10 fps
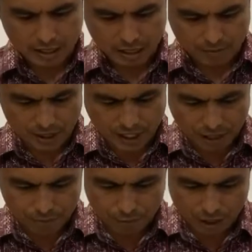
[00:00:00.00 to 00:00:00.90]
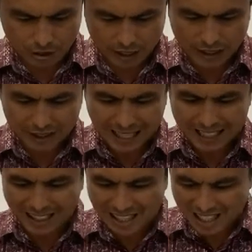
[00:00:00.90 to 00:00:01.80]
Demikian pula oleh
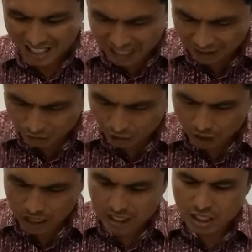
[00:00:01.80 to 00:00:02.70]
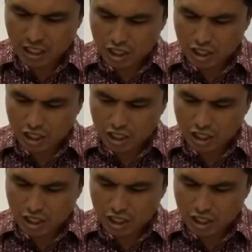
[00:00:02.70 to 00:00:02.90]
ketaatan satu orang,